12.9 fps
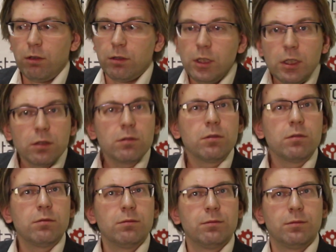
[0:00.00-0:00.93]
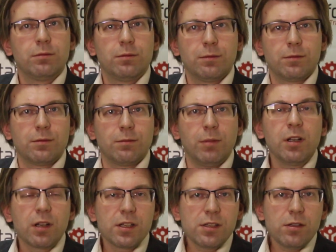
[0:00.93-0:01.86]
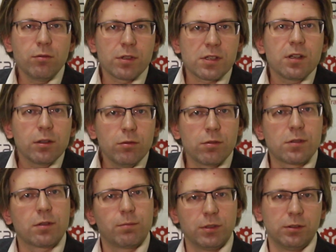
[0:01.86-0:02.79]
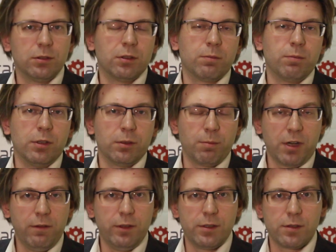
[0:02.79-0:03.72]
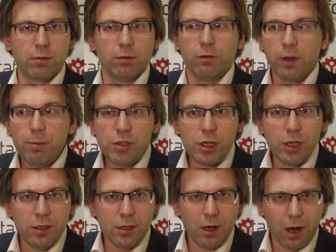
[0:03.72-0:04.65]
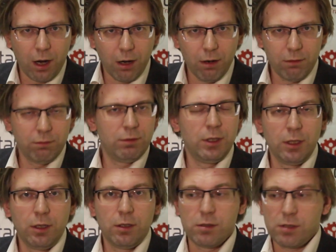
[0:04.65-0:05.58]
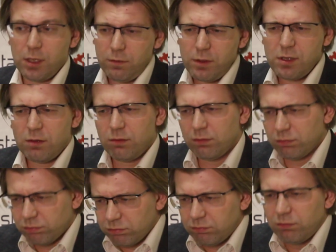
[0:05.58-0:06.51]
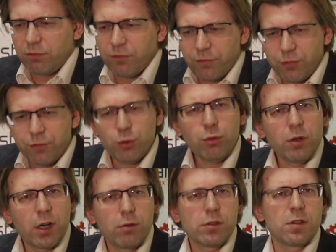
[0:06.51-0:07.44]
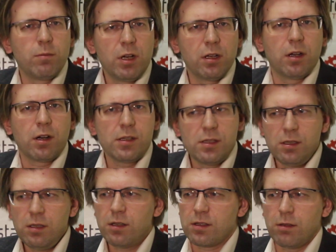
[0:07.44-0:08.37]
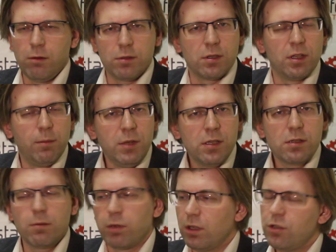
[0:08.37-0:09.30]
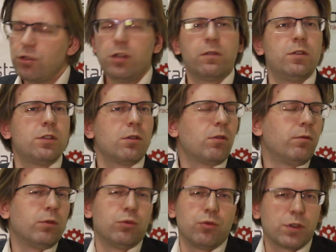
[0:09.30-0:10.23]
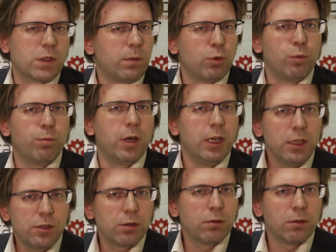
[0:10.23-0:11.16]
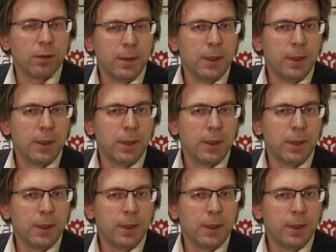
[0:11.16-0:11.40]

Нет. Банк России у нас не относится к э, э правительству вообще никак. Соответственно, все руководство Банка России остается на месте, продолжает вести ровно ту же самую политику.